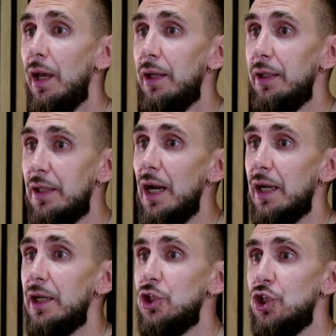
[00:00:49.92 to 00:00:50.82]

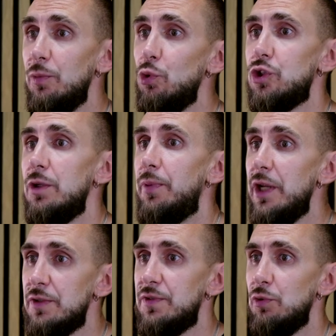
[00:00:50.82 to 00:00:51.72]
Итак, чем нужно
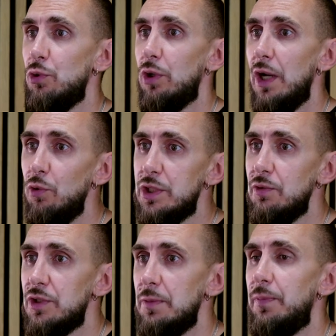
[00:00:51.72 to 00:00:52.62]
прежде всего
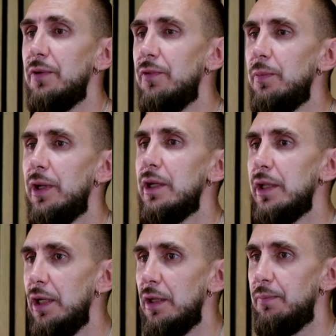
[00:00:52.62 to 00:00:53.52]
руководствоваться при выборе
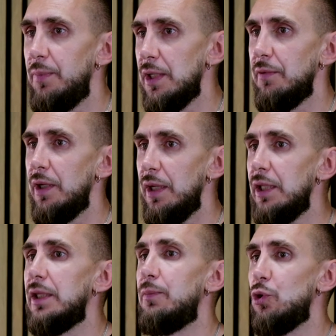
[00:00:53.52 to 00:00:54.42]
гриля? Первое –
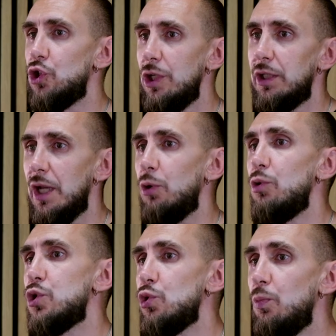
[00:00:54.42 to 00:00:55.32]
это бюджет,
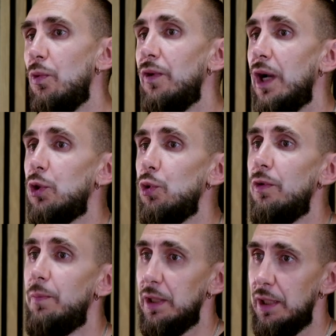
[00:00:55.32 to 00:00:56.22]
какую сумму вы
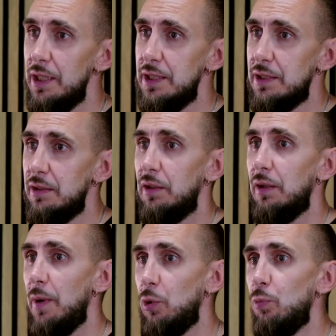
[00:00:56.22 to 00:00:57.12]
готовы потратить на
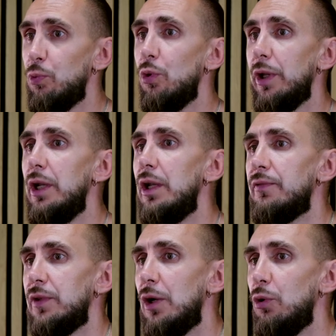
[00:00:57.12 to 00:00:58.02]
покупку гриля.
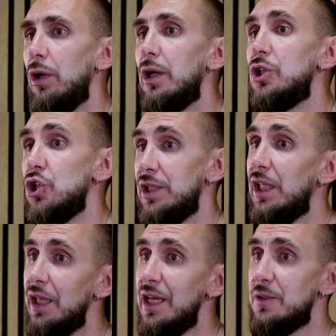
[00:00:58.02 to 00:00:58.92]
Второе –
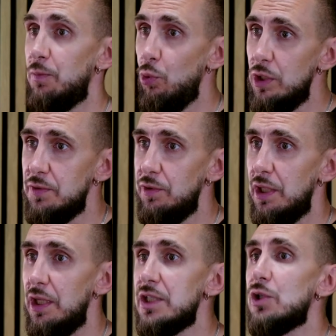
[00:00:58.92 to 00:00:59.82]
частота
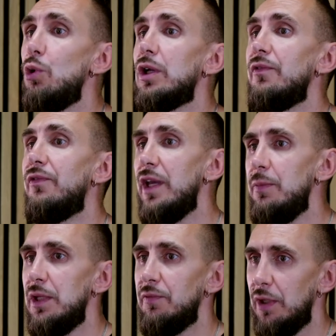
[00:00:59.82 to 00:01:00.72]
использования и сколько
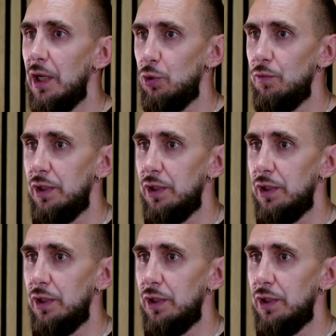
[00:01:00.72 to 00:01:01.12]
времени вы готовы